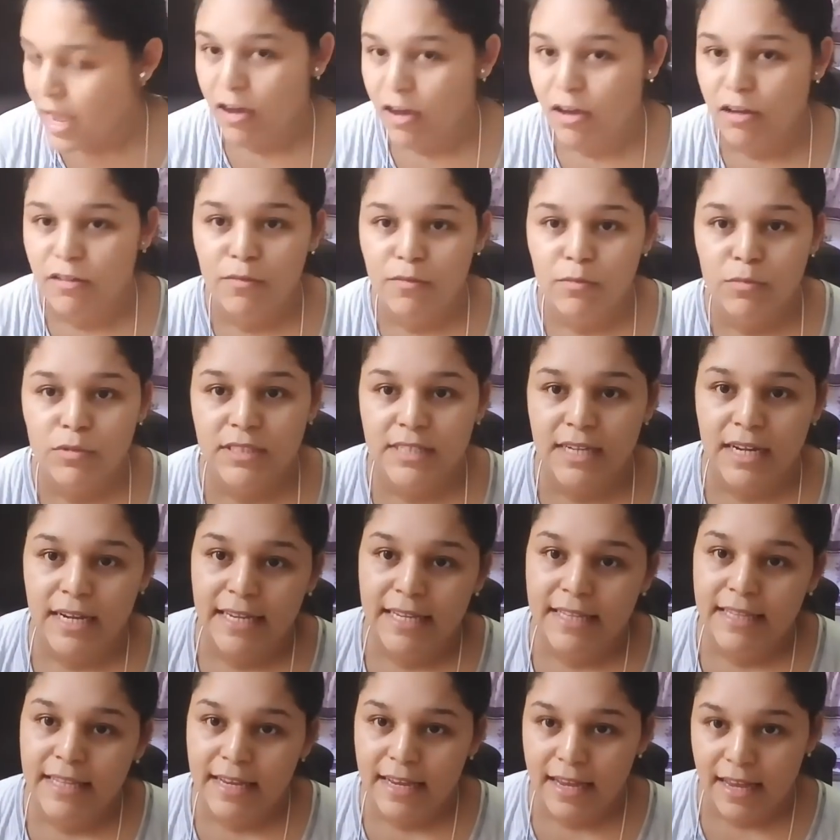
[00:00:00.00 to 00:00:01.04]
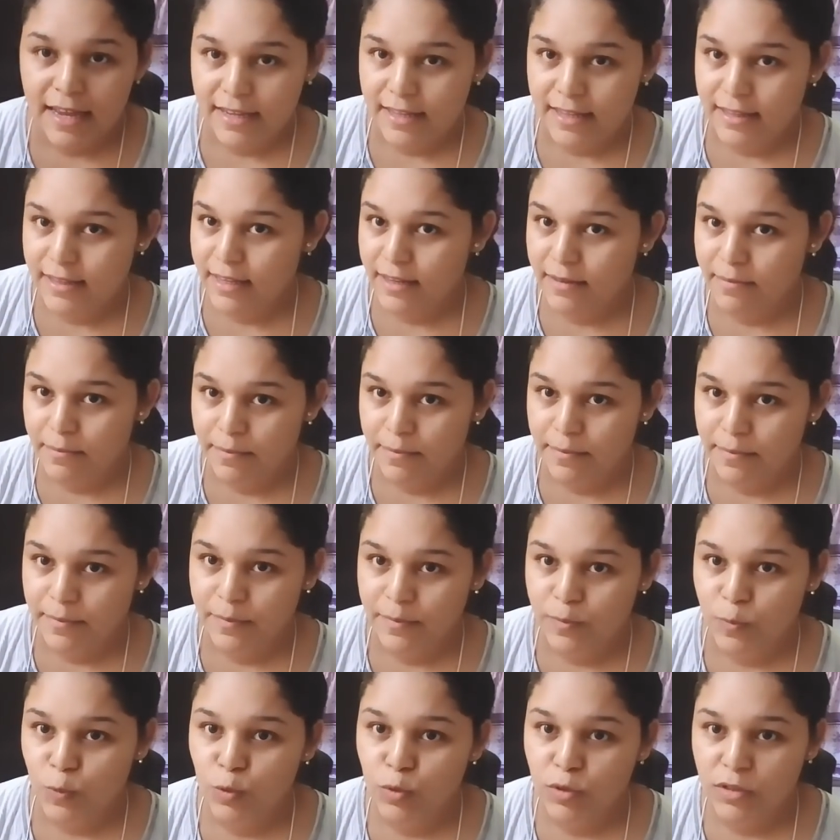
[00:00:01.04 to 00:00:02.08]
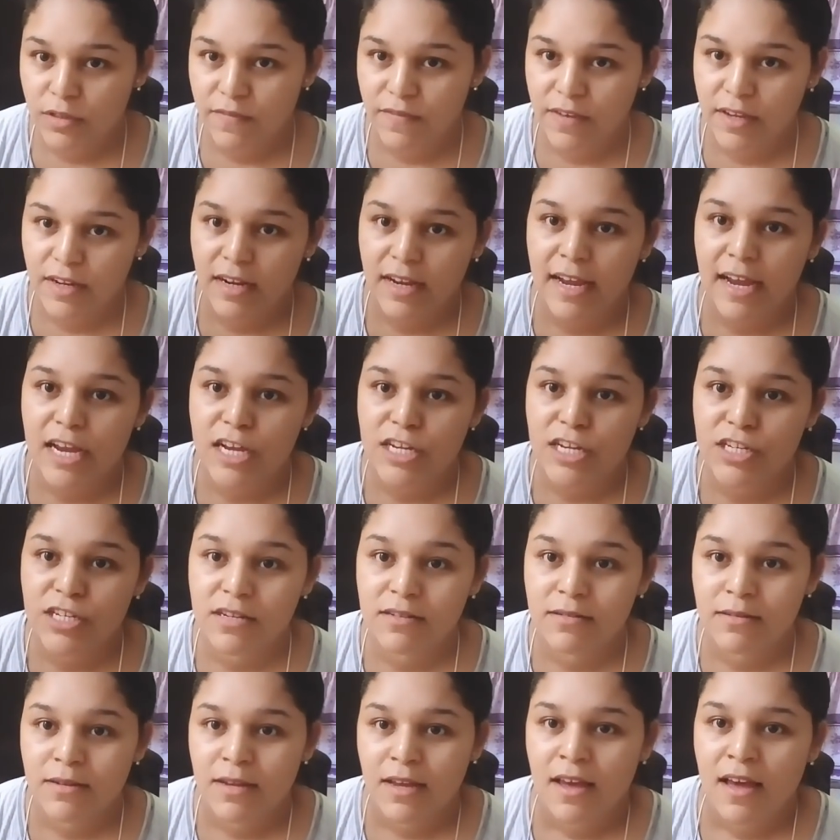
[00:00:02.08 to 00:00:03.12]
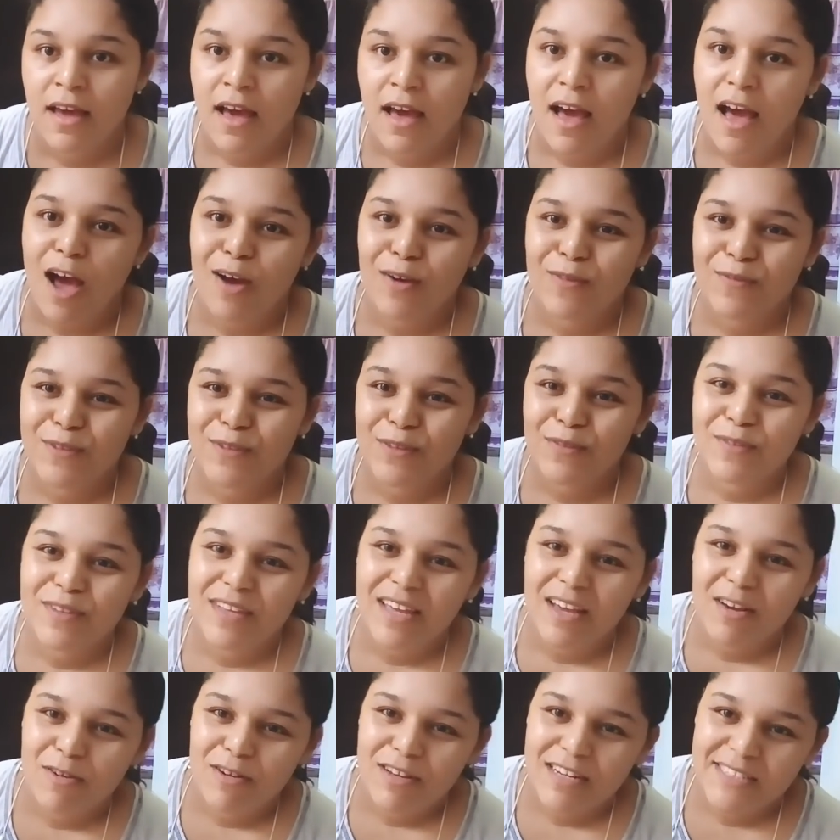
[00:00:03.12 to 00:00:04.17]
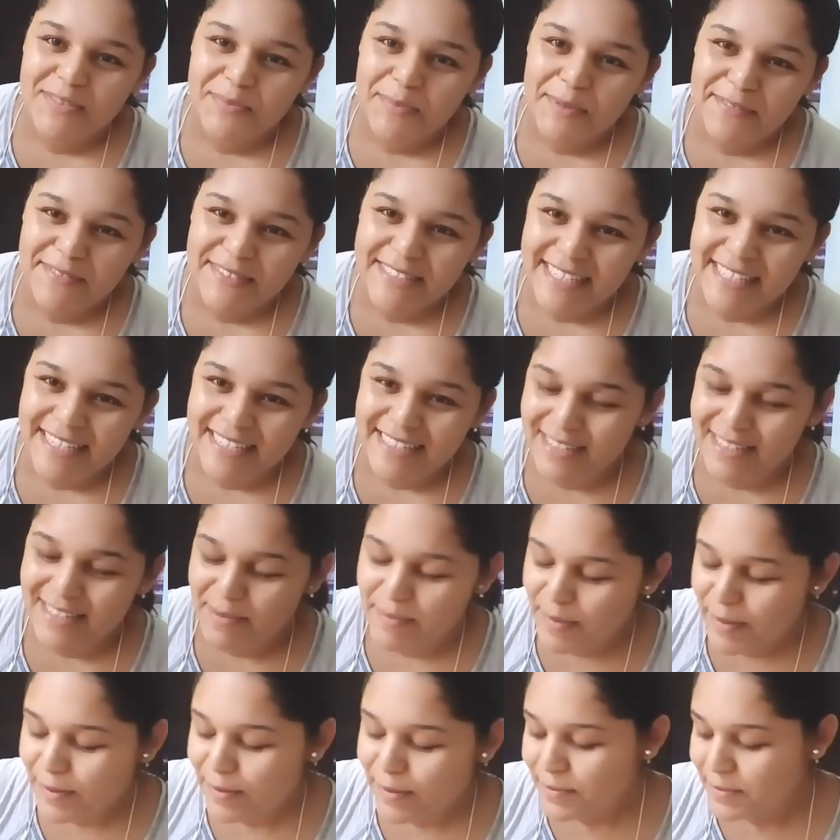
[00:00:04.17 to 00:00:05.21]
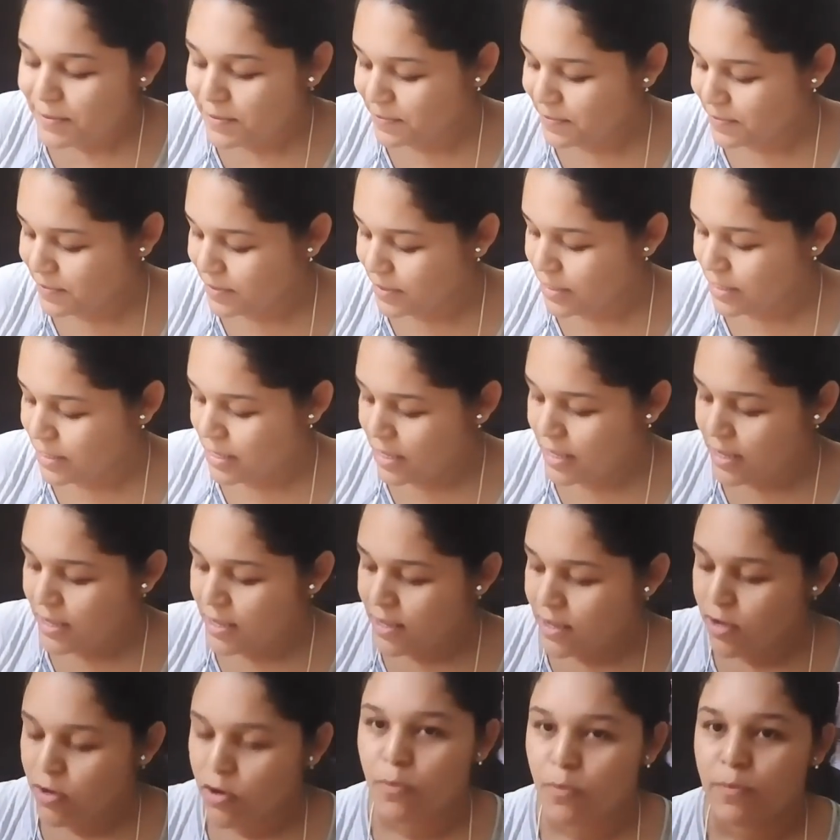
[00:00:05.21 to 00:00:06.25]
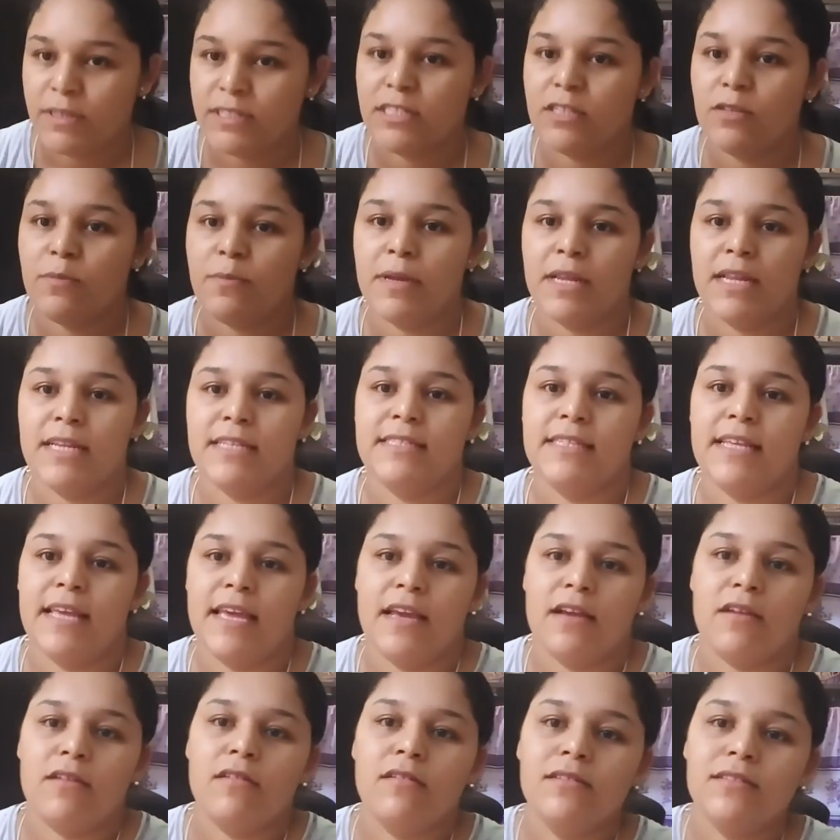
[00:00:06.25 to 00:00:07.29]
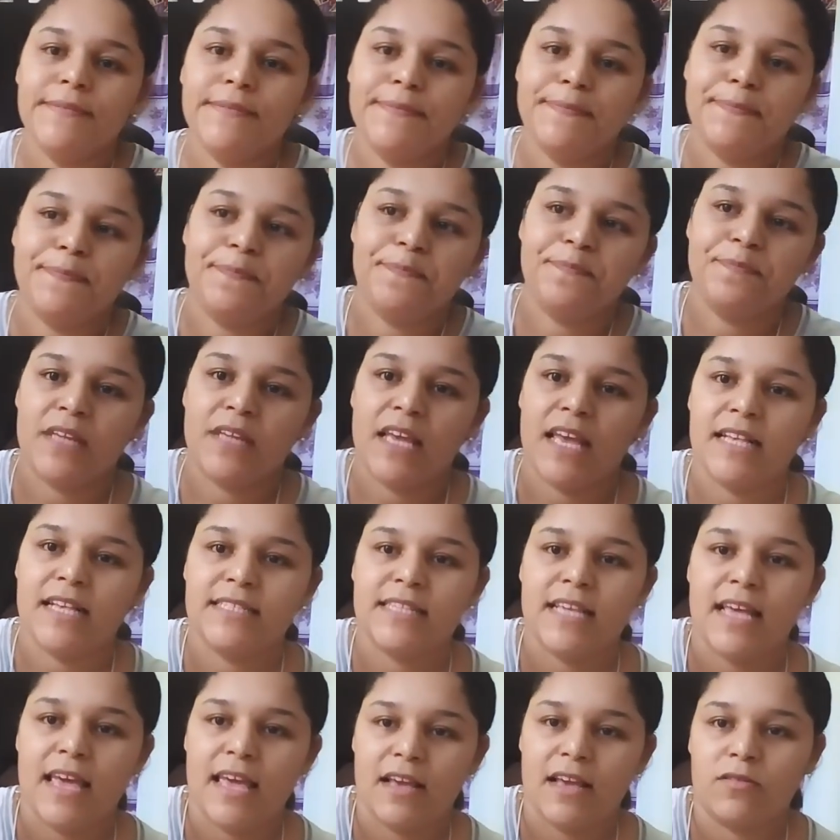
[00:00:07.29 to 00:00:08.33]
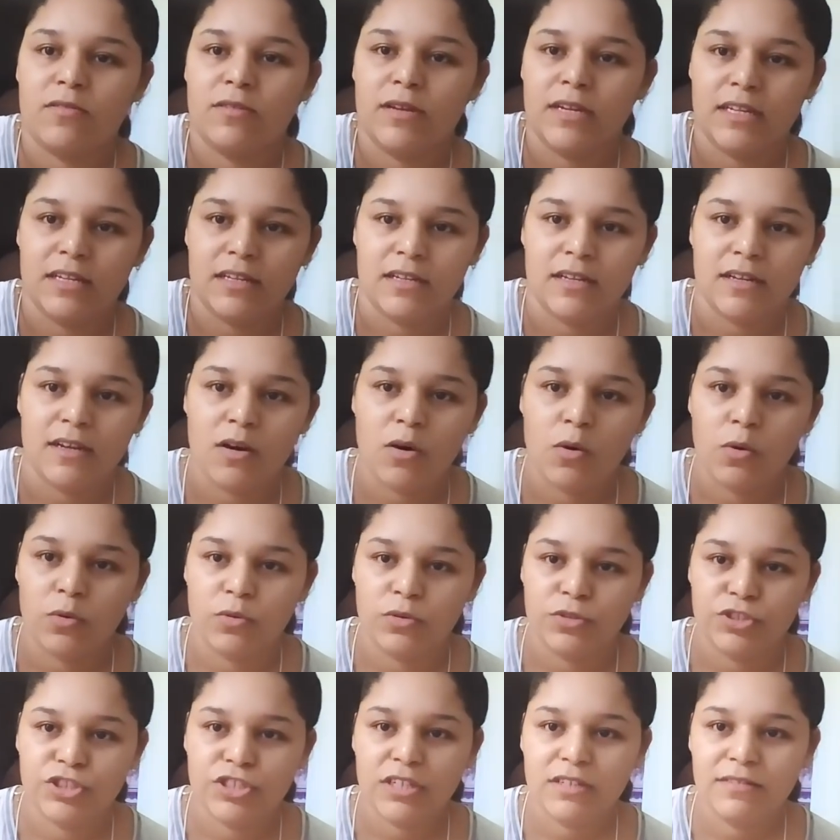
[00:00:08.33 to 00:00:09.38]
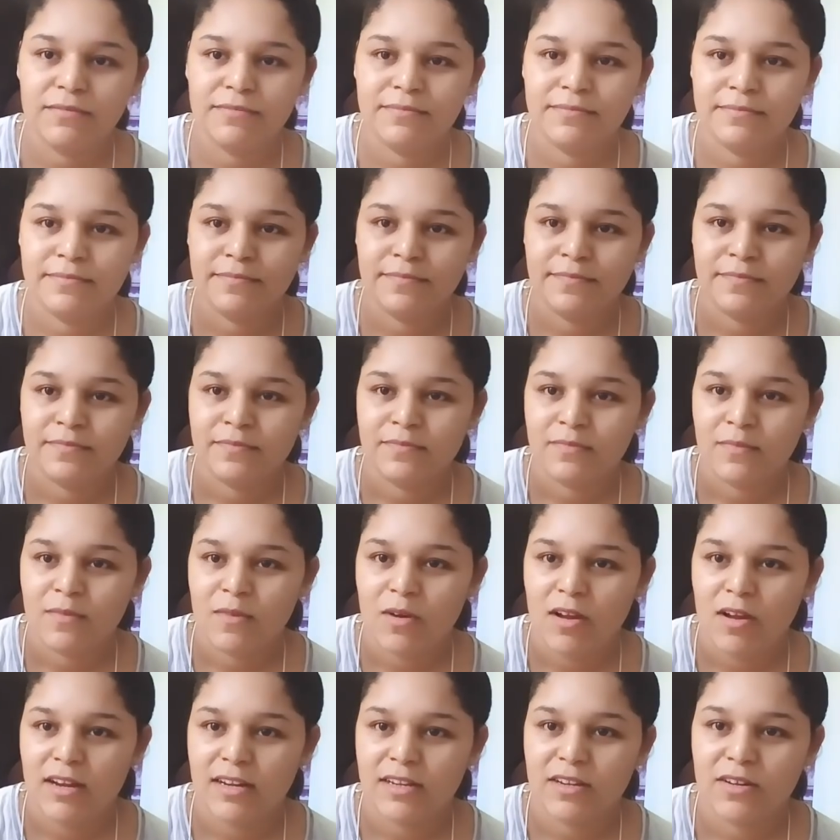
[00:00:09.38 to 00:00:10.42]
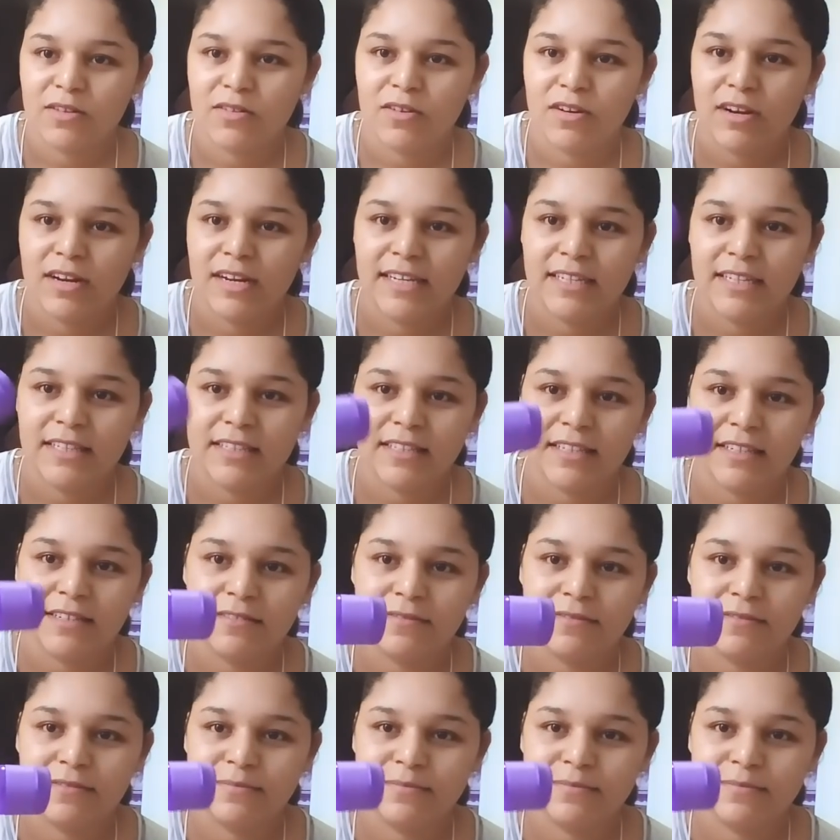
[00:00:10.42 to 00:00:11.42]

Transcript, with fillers: Agora eu vou mostrar item a item, tudo que vem na caixa, ao vivo e a cores pra vocês, tá bom? Começando pelas ecos. Essa é a roxa. Olha que cor linda.